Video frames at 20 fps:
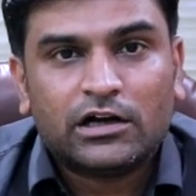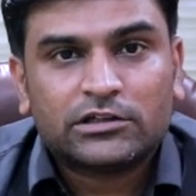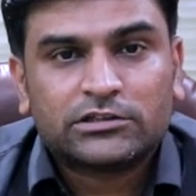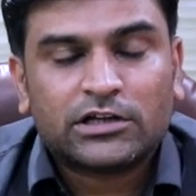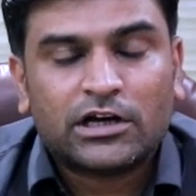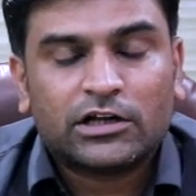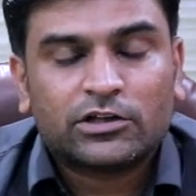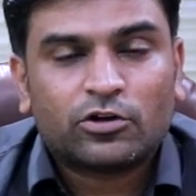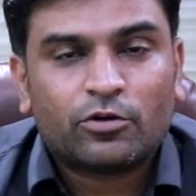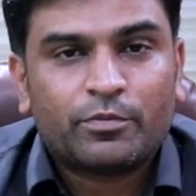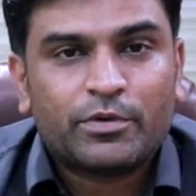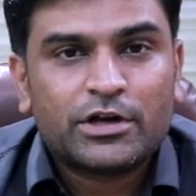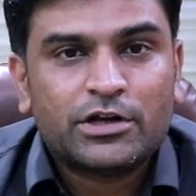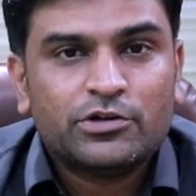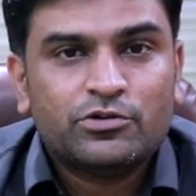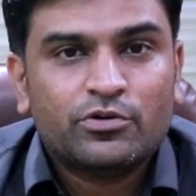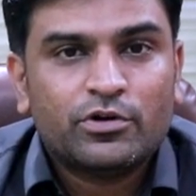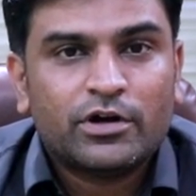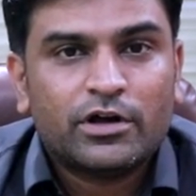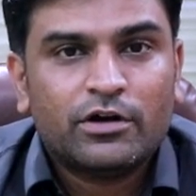सात रुपये
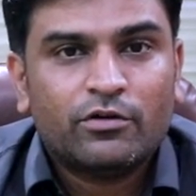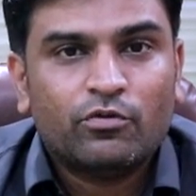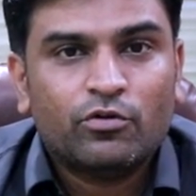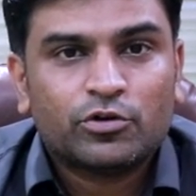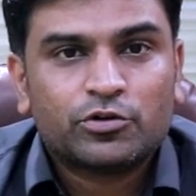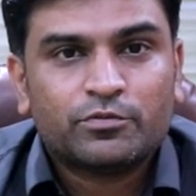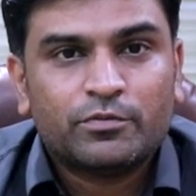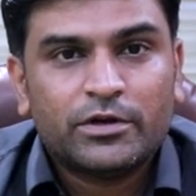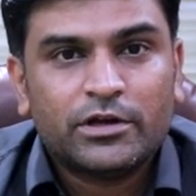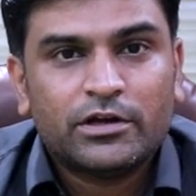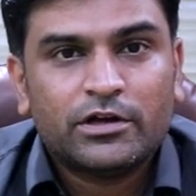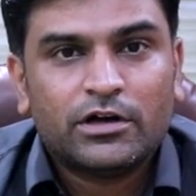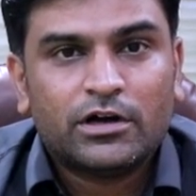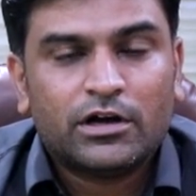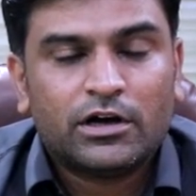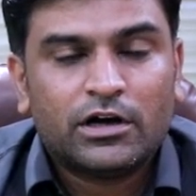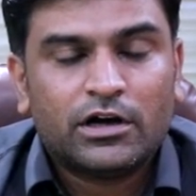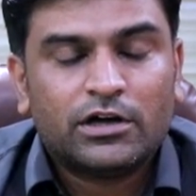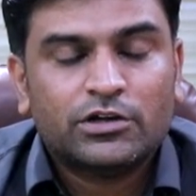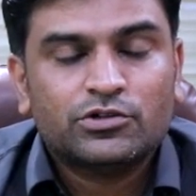की जो है वो उसमें
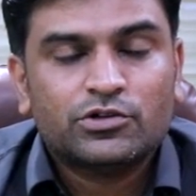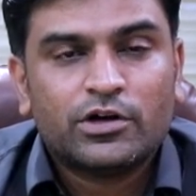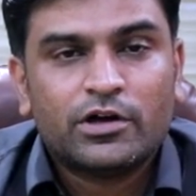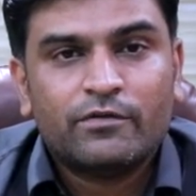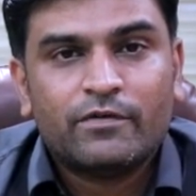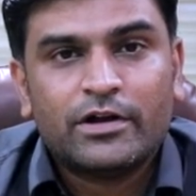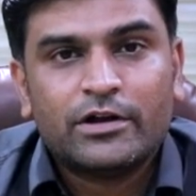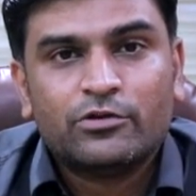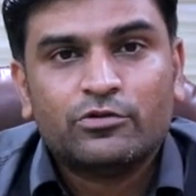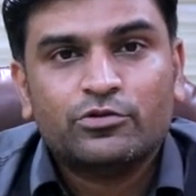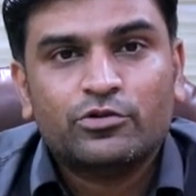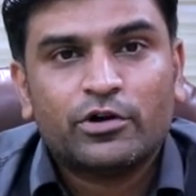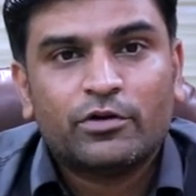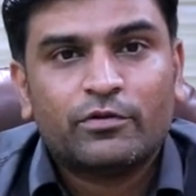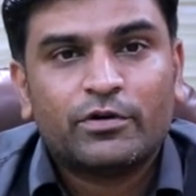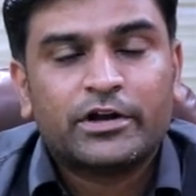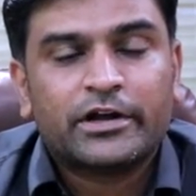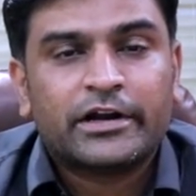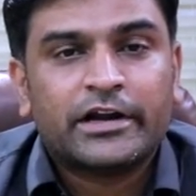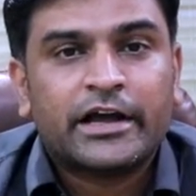जो है वैल्यू जो
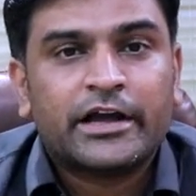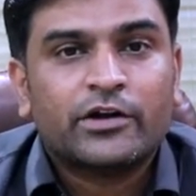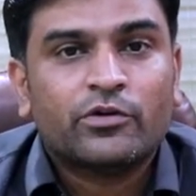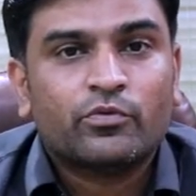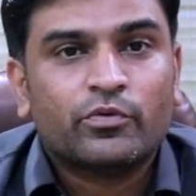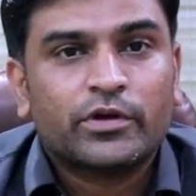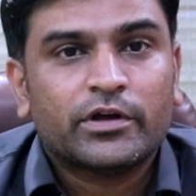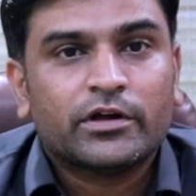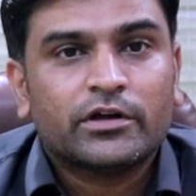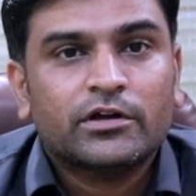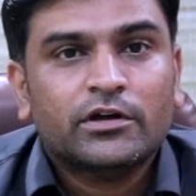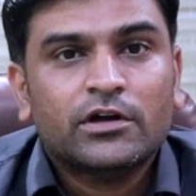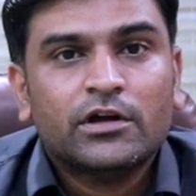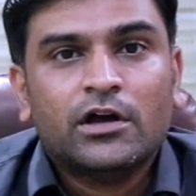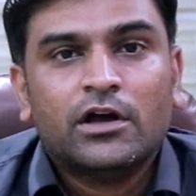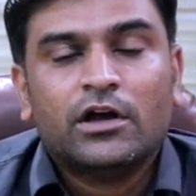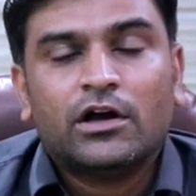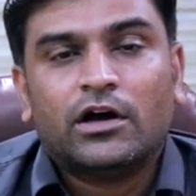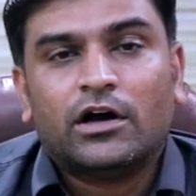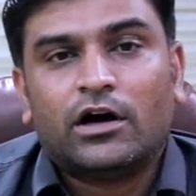है वो डिक्लाइन हुई है
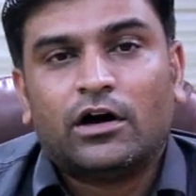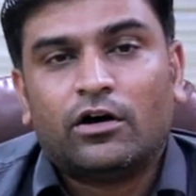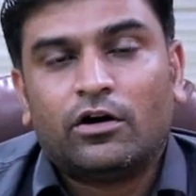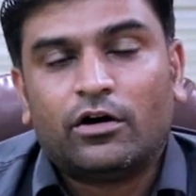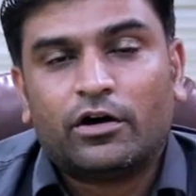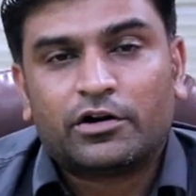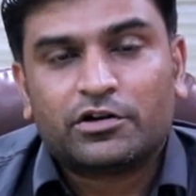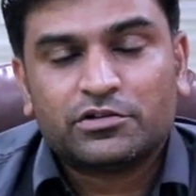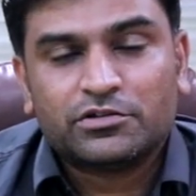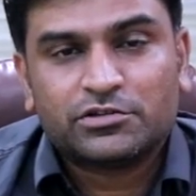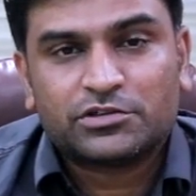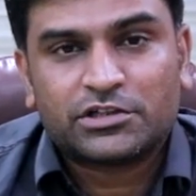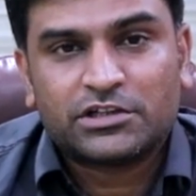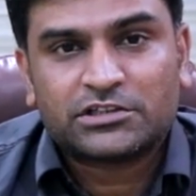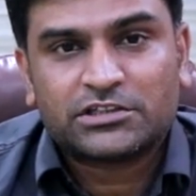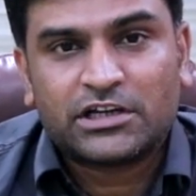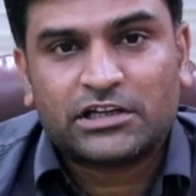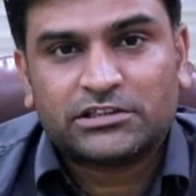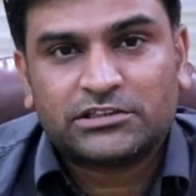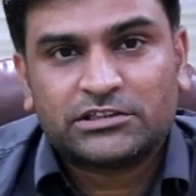और
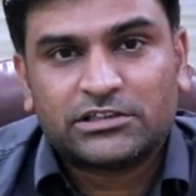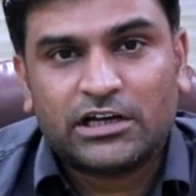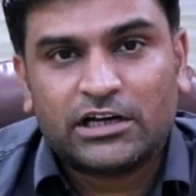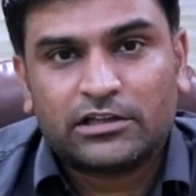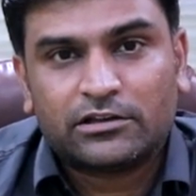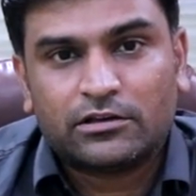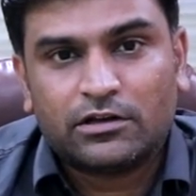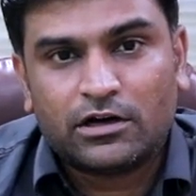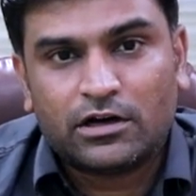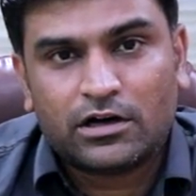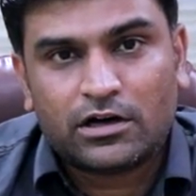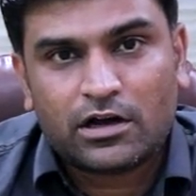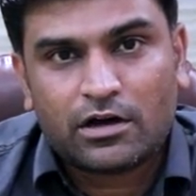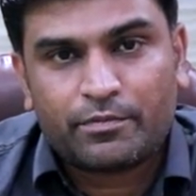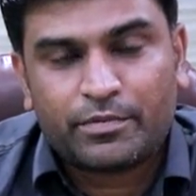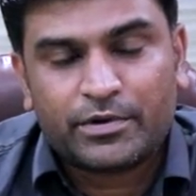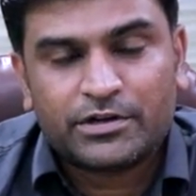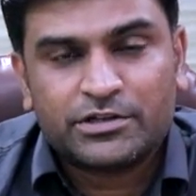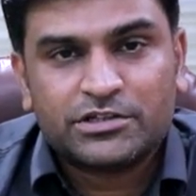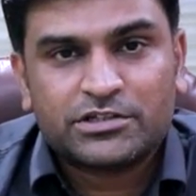उसके साथ
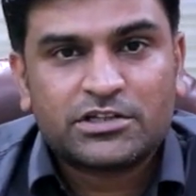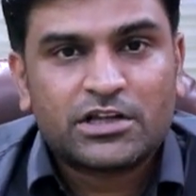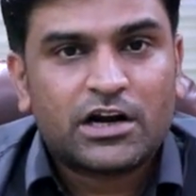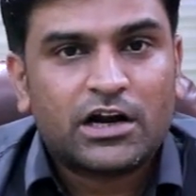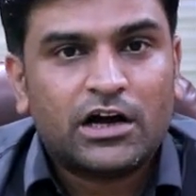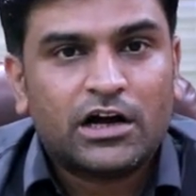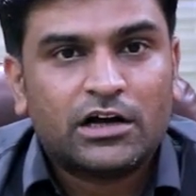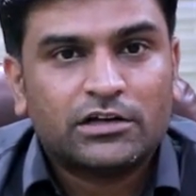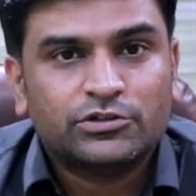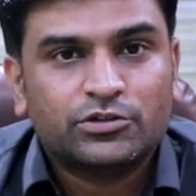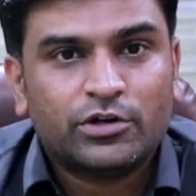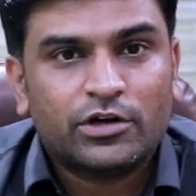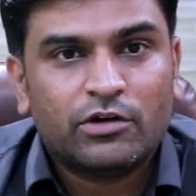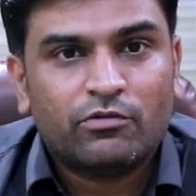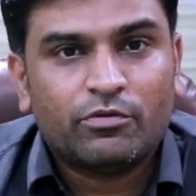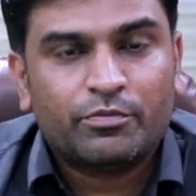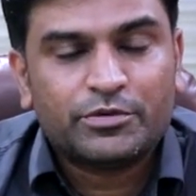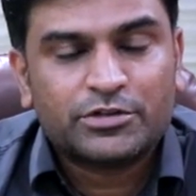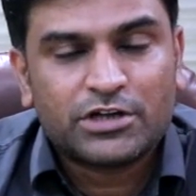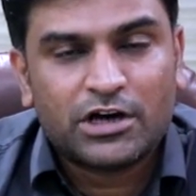साथ फिर जिस तरह जो है
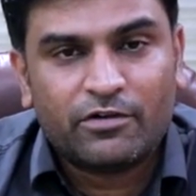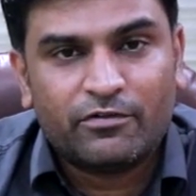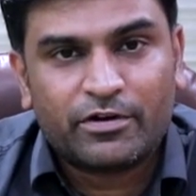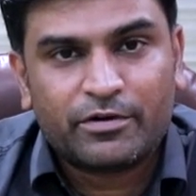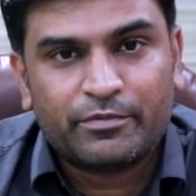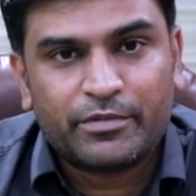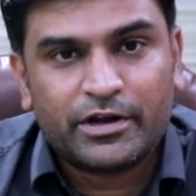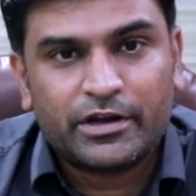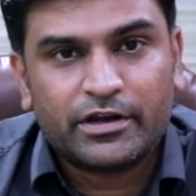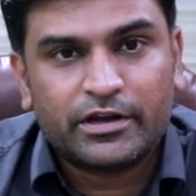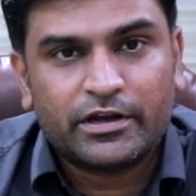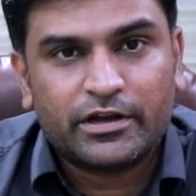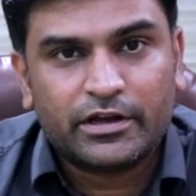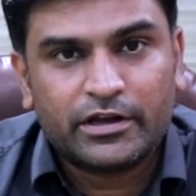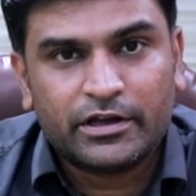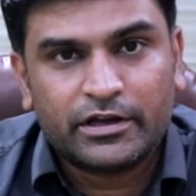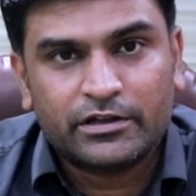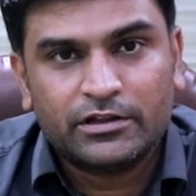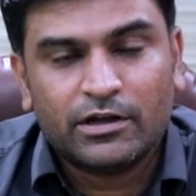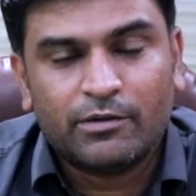वो पिशावर में
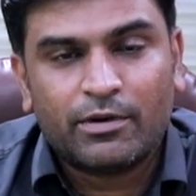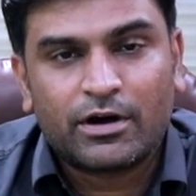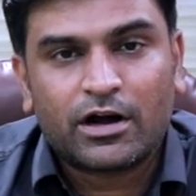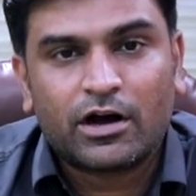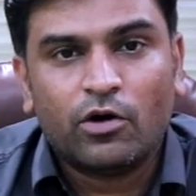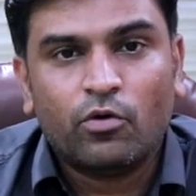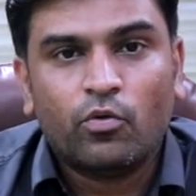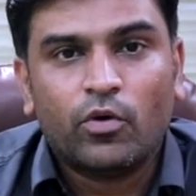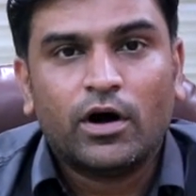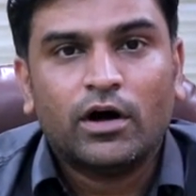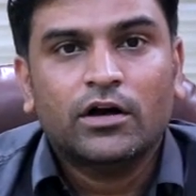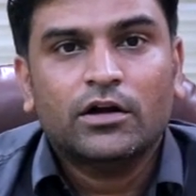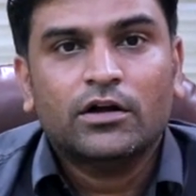एक धमाका हुआ